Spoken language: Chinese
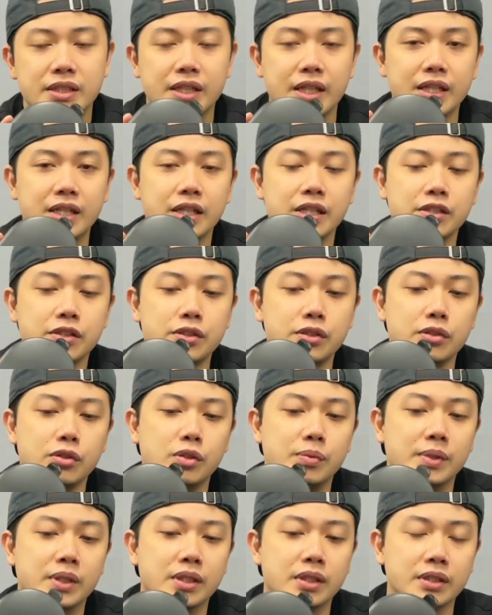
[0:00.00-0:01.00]
这一颗就是
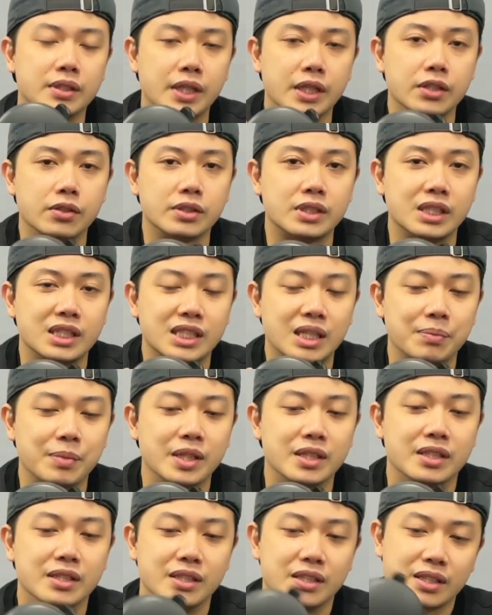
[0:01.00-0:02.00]
我们电动车上
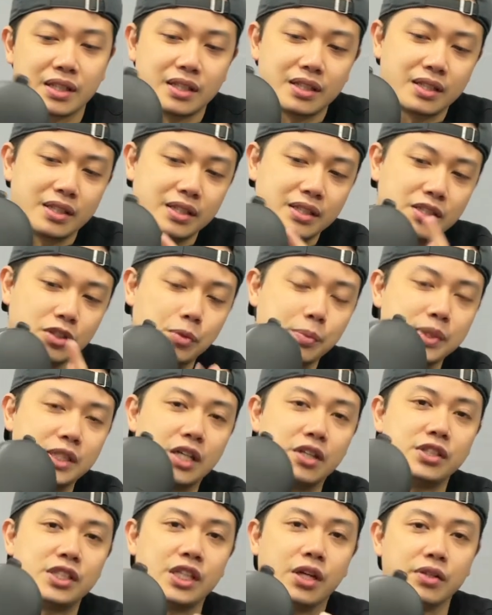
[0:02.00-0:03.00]
面的，我们
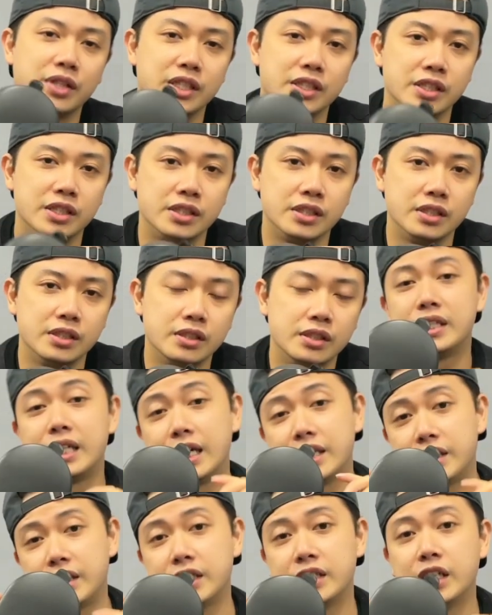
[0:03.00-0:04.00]
叫小电池。现
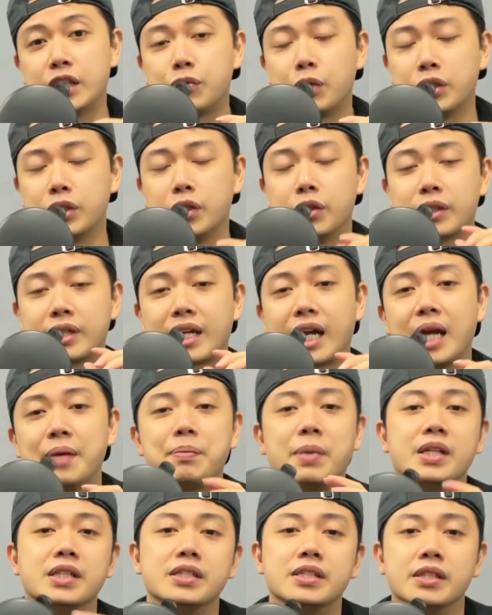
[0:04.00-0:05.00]
在新车款都改
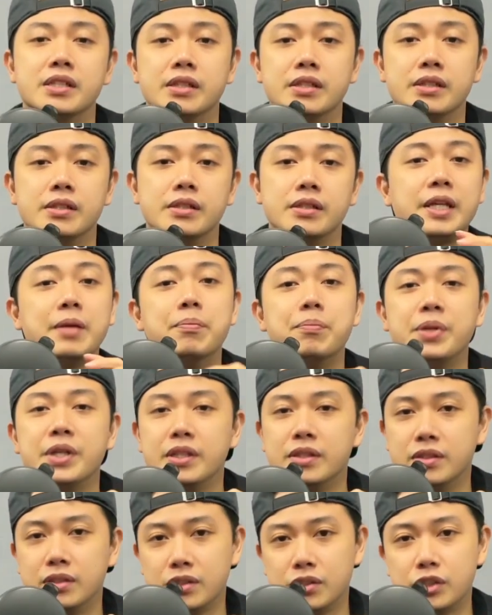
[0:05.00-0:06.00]
版成电瓶，
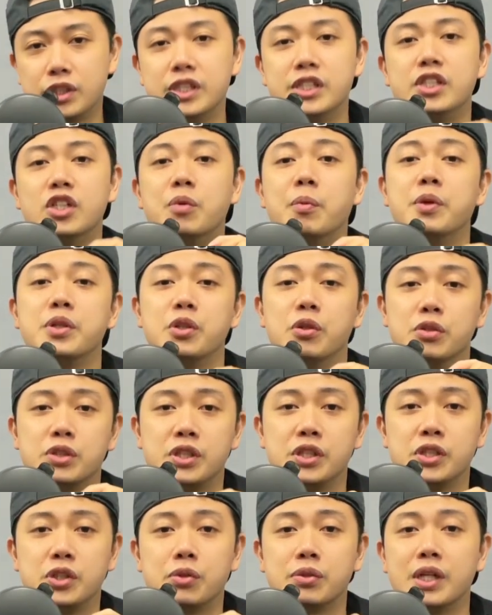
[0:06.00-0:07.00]
就是以前我们油
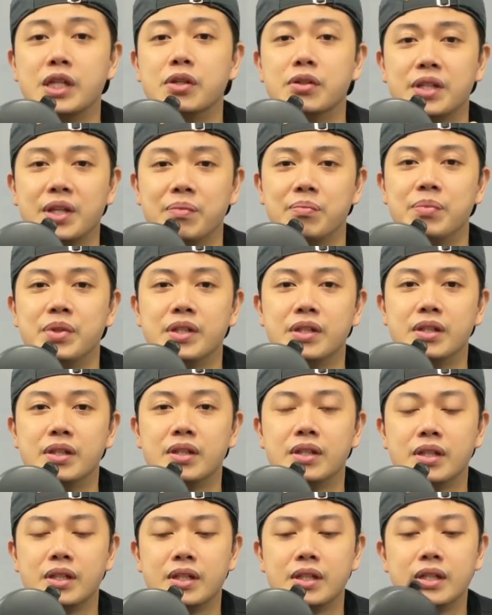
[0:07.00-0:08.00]
车用那种电瓶。
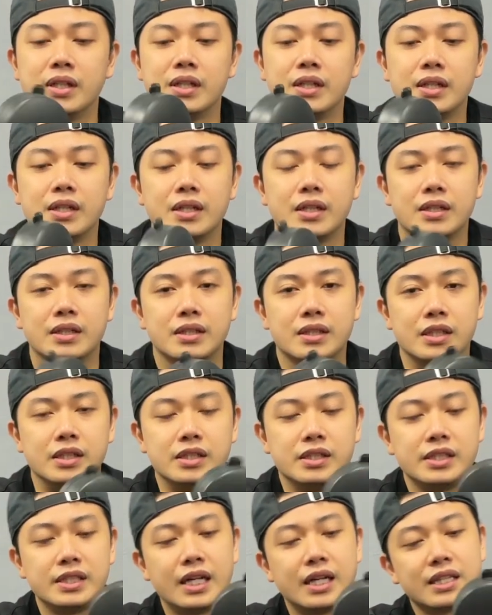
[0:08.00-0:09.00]
可
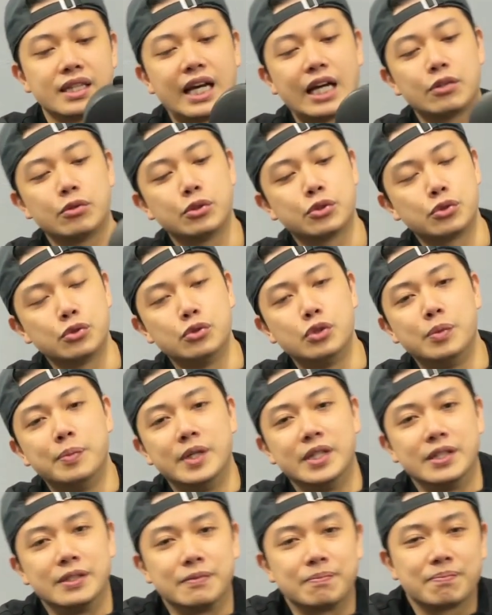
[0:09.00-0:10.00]
是现在大多数我
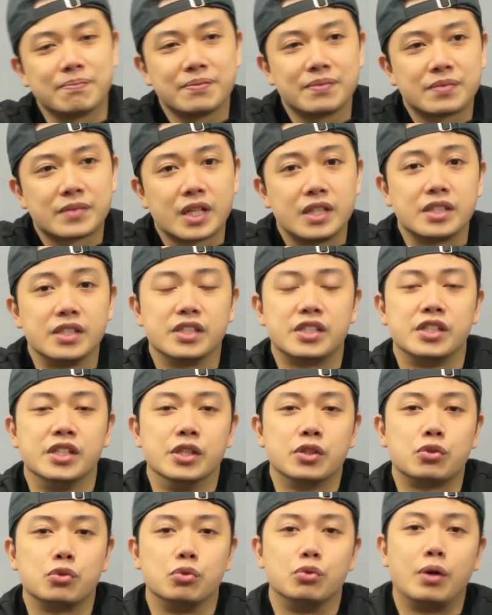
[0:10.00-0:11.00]
们的
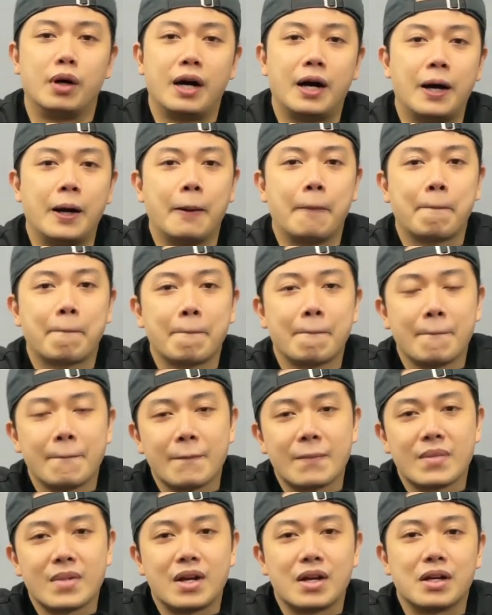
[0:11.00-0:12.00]
车主啊，
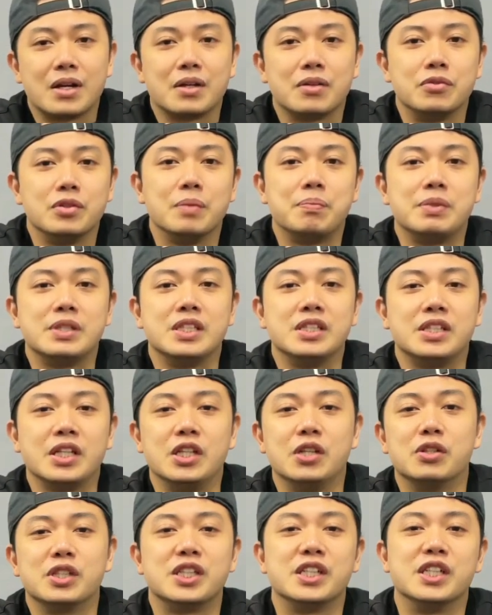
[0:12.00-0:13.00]
因为毕竟
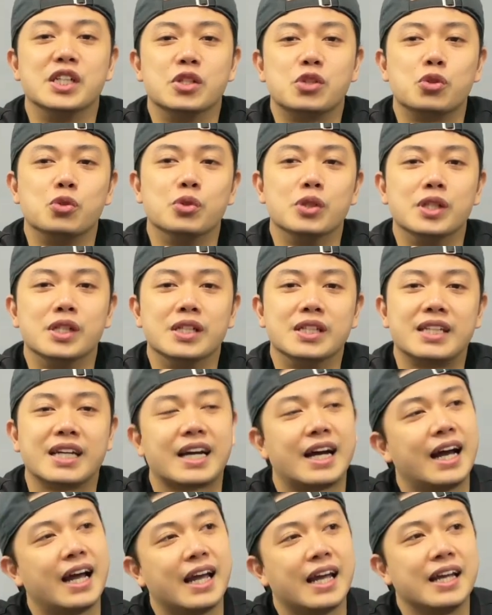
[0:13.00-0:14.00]
电动车也出了大
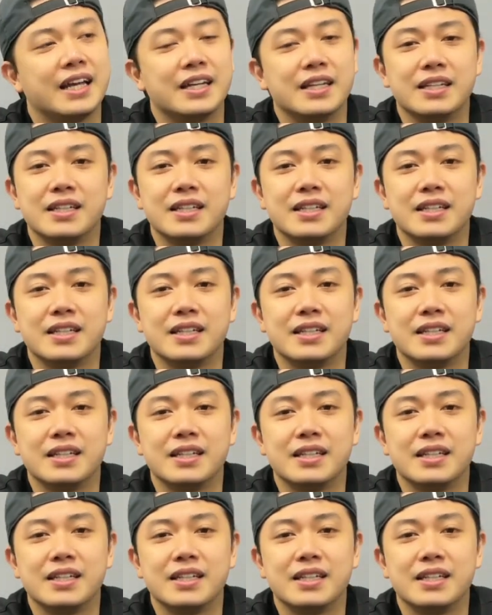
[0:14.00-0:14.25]
概